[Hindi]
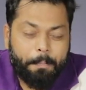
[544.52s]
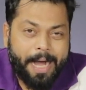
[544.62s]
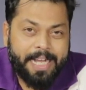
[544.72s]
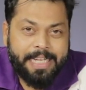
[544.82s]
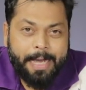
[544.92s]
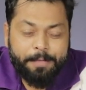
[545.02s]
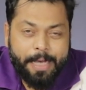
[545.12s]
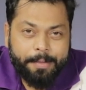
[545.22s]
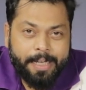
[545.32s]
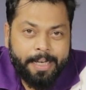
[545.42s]
तो पांच ऐप्स
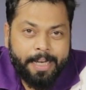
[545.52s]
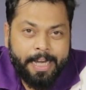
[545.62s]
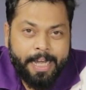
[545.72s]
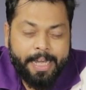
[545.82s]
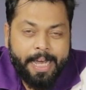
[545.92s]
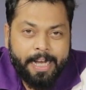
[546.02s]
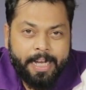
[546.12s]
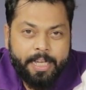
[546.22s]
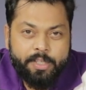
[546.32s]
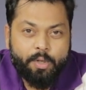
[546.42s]
आपके लिए लेके आ
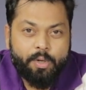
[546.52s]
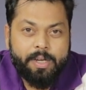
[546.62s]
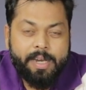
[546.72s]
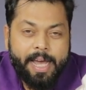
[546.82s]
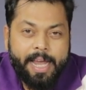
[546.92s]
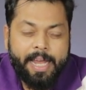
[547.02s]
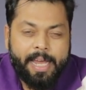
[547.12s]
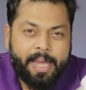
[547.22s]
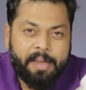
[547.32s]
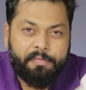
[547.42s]
गए जो नए
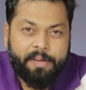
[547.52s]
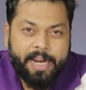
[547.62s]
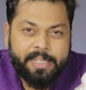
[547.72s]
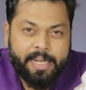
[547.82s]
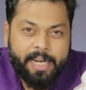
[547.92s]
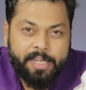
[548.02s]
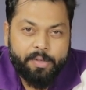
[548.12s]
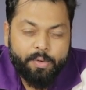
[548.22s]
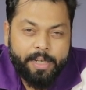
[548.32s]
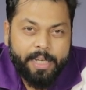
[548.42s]
हैं फ्रेश हैं
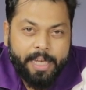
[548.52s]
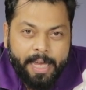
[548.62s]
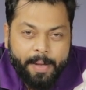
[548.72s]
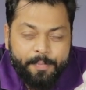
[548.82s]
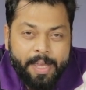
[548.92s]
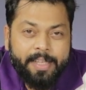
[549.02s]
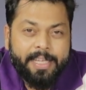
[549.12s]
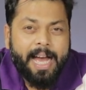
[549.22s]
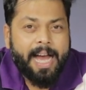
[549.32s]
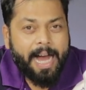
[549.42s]
यूनिक हैं
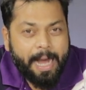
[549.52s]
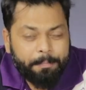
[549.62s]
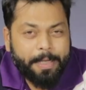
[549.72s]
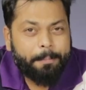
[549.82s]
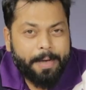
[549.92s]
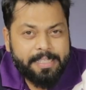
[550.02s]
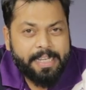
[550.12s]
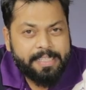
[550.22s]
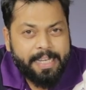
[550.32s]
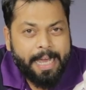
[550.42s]
क्या आपके पास
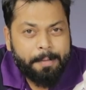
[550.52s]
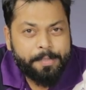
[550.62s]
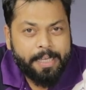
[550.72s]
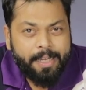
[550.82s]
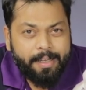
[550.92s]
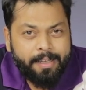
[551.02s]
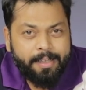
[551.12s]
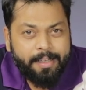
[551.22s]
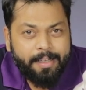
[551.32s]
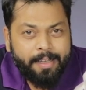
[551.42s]
ऐसे ऐप्स हैं
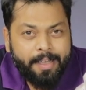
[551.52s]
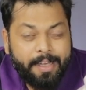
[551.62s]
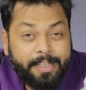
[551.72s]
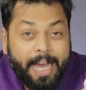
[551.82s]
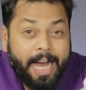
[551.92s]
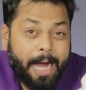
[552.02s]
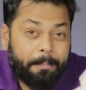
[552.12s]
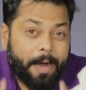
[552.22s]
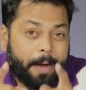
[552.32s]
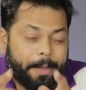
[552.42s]
क्या
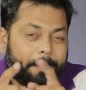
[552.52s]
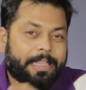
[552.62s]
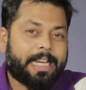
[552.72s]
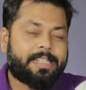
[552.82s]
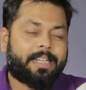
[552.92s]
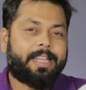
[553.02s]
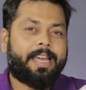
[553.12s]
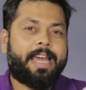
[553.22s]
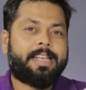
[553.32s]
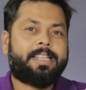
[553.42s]
आप हमें बता
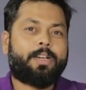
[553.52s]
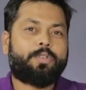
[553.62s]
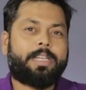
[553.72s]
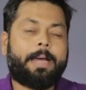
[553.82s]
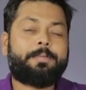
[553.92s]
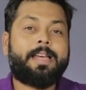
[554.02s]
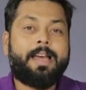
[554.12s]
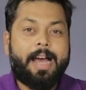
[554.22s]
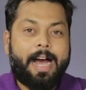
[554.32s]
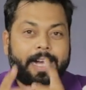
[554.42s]
सकते हैं ऐसे कुछ ऐप्स
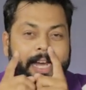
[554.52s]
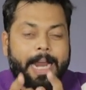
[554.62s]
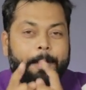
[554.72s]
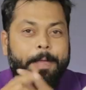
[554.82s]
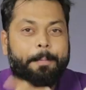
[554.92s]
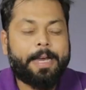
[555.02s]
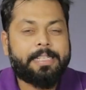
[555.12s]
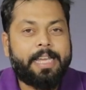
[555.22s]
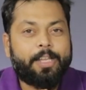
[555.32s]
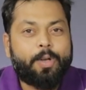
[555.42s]
अगर आपके
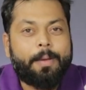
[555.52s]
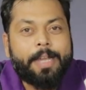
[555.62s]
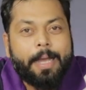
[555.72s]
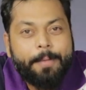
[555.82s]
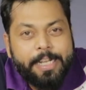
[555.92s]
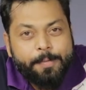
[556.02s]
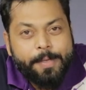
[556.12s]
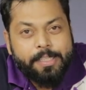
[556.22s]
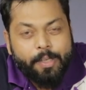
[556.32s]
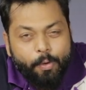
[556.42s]
पास है तो हमें कमेंट्स
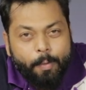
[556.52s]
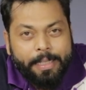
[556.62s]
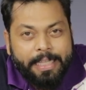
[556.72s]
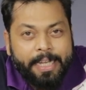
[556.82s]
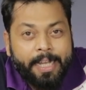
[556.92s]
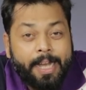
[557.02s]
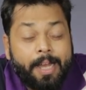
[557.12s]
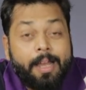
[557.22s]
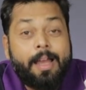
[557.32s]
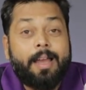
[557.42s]
में ज़रूर बताइएगा